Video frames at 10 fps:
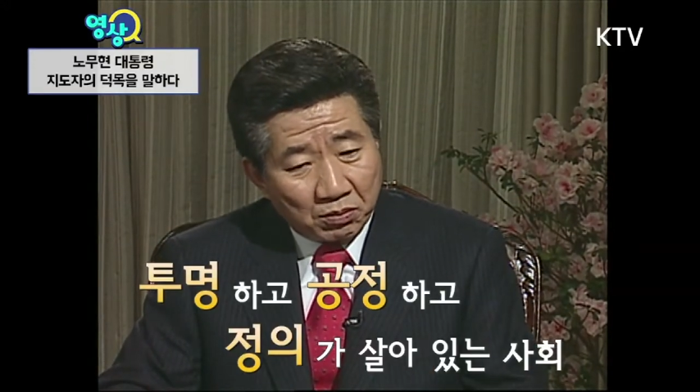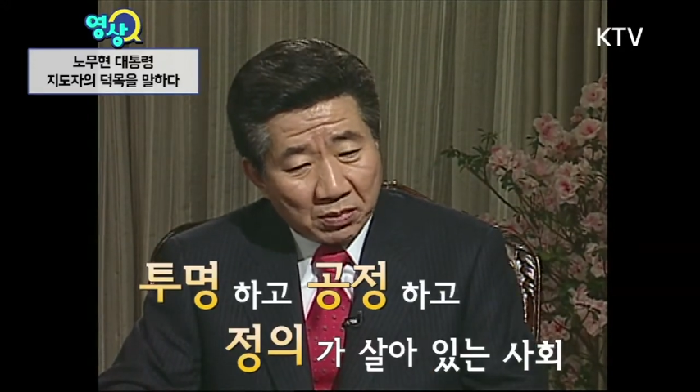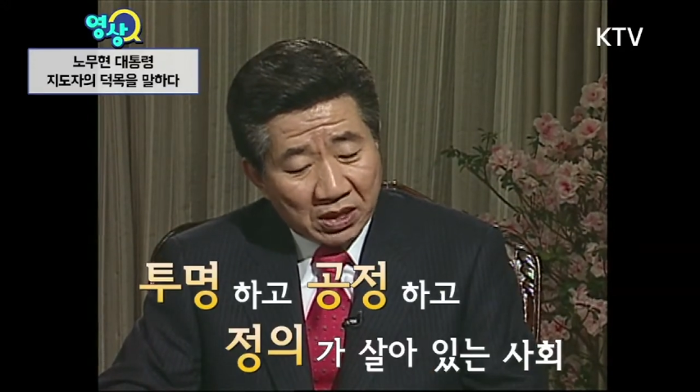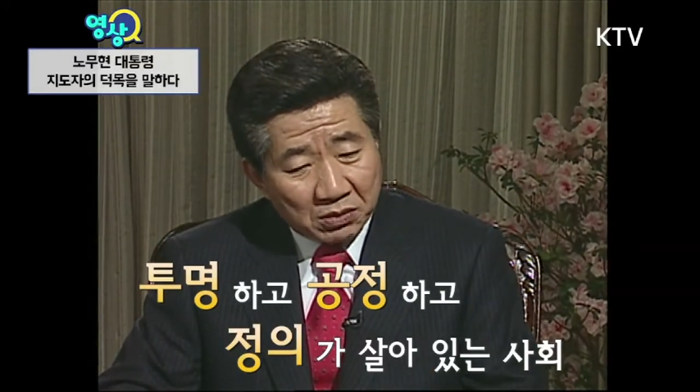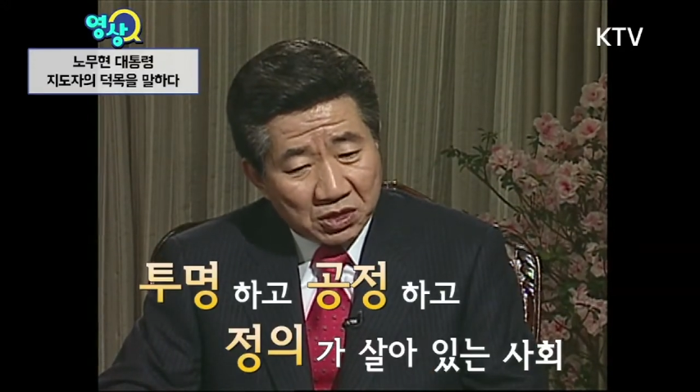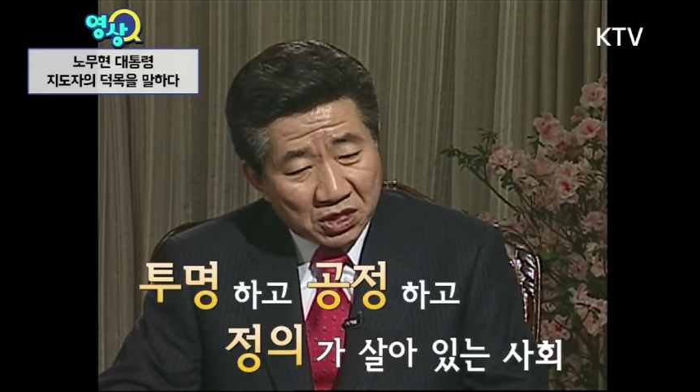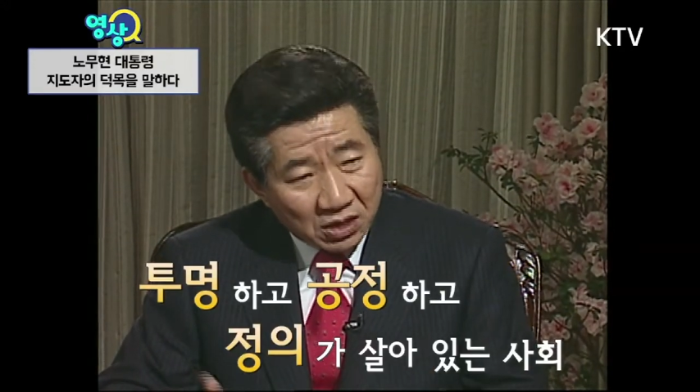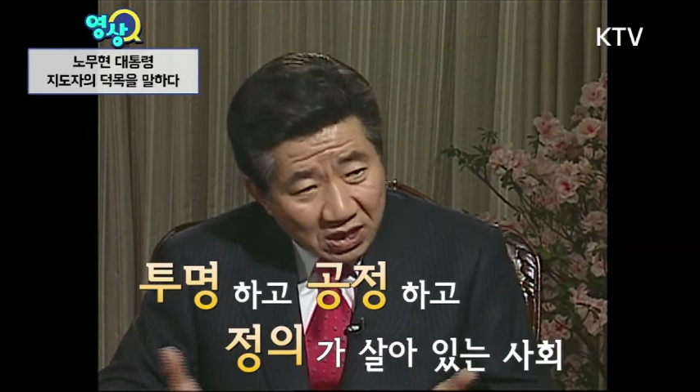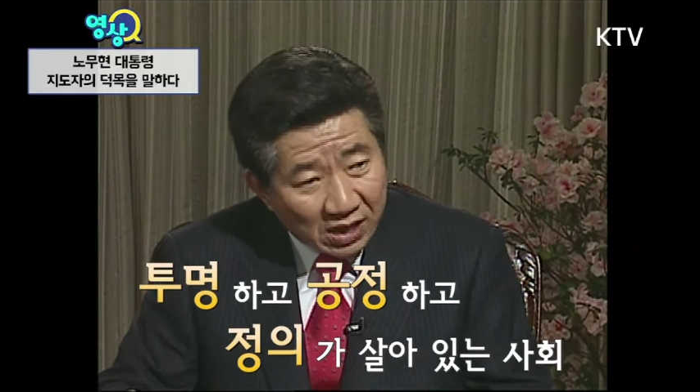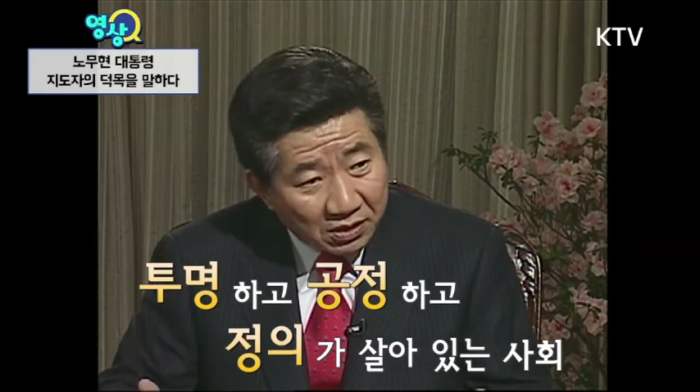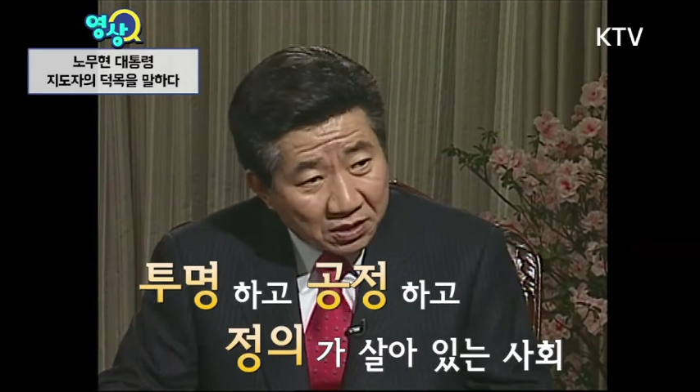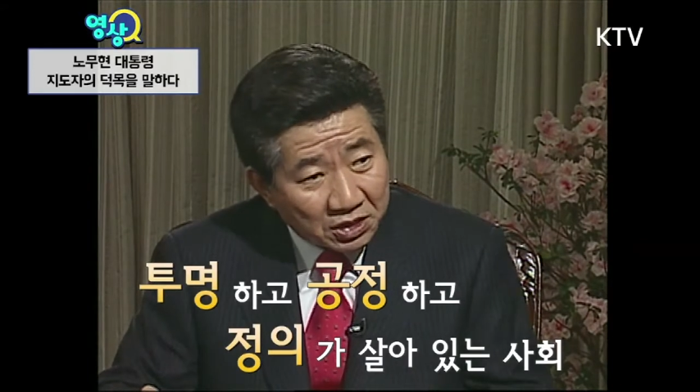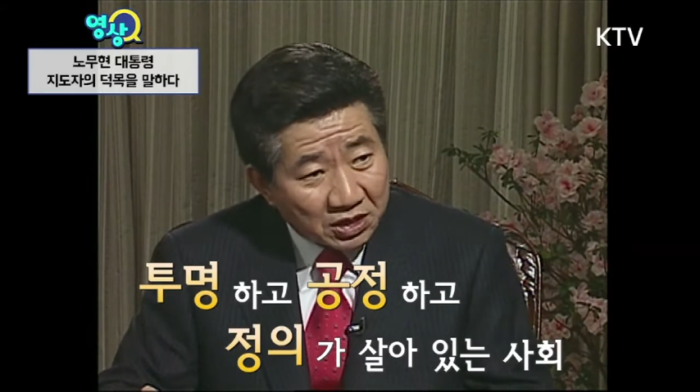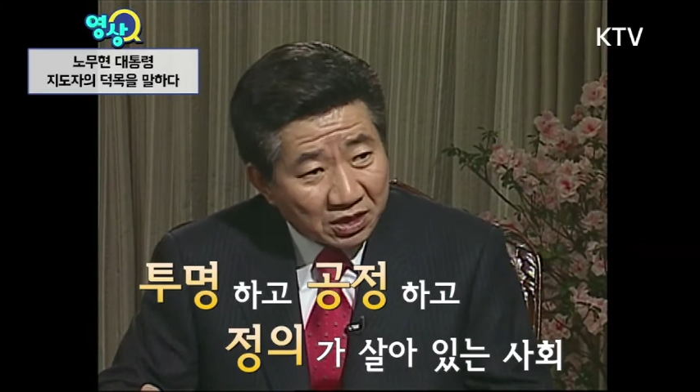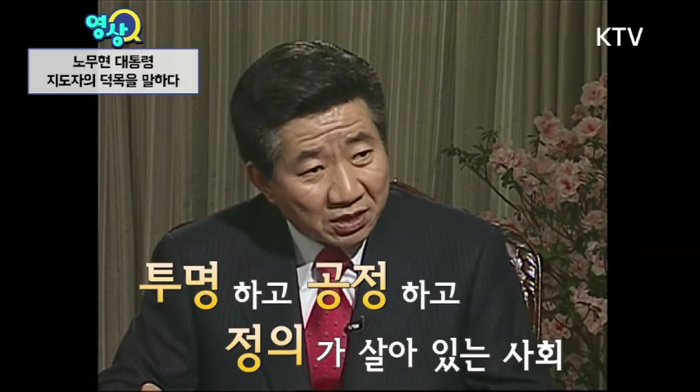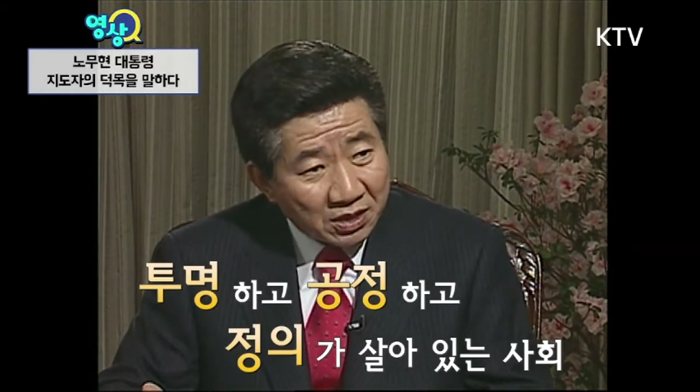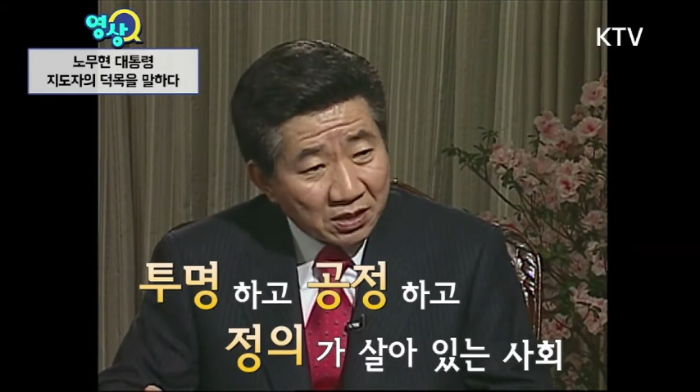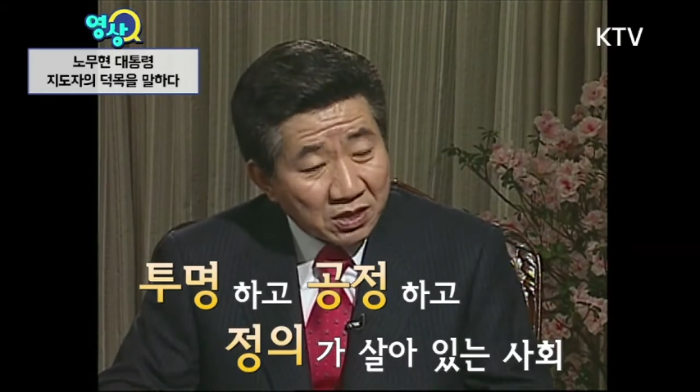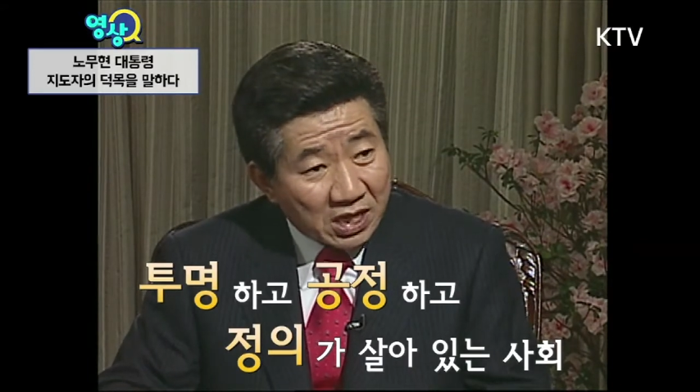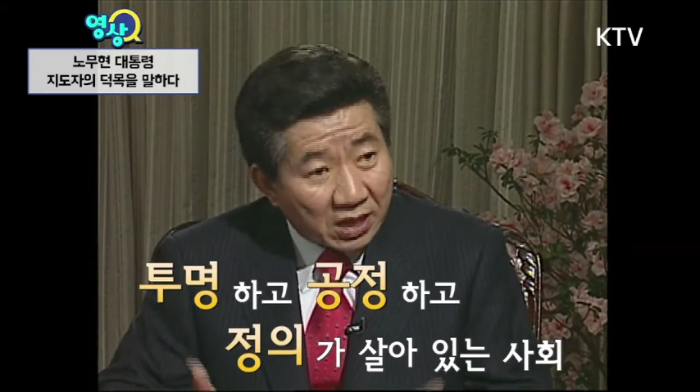말하자면 정의라는 것이
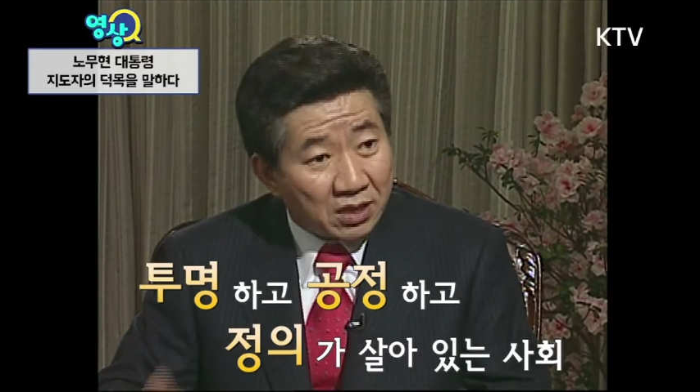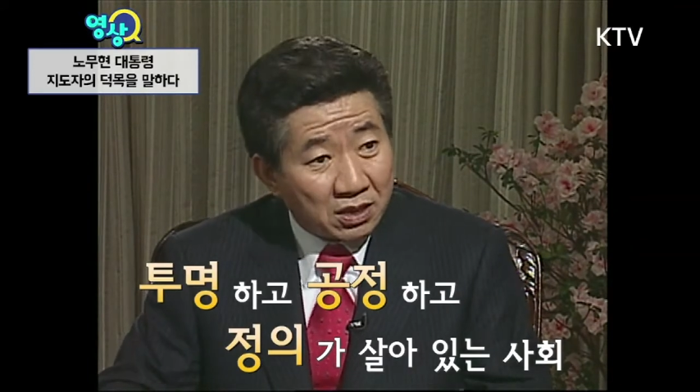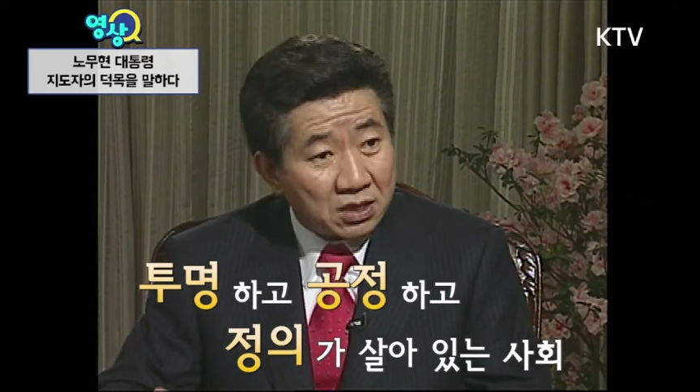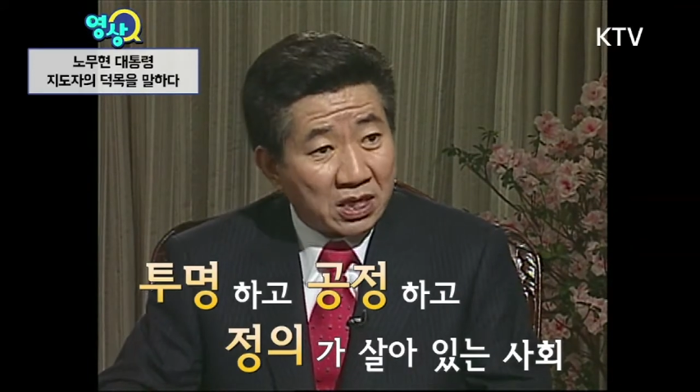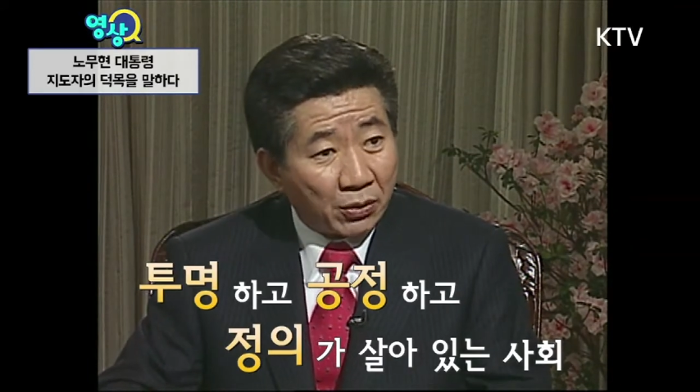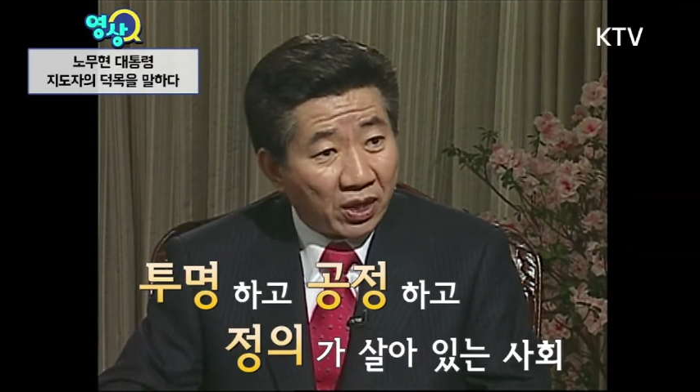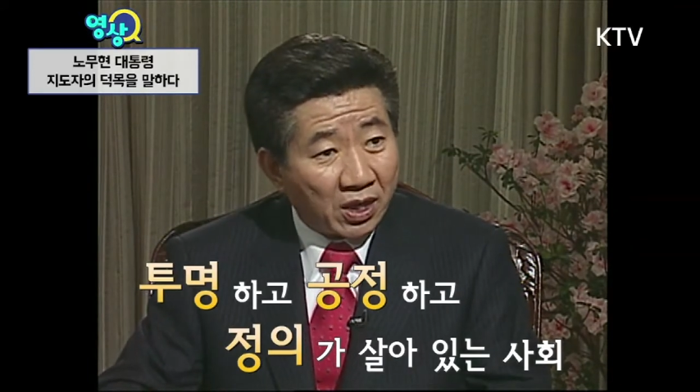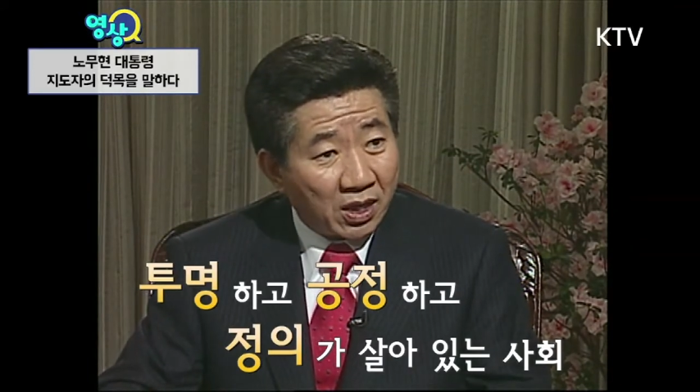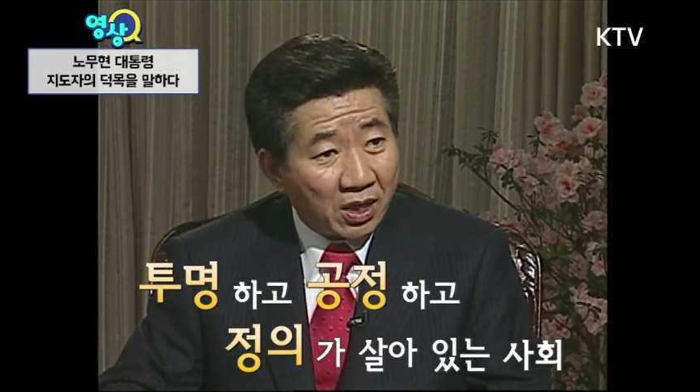살아있는 사회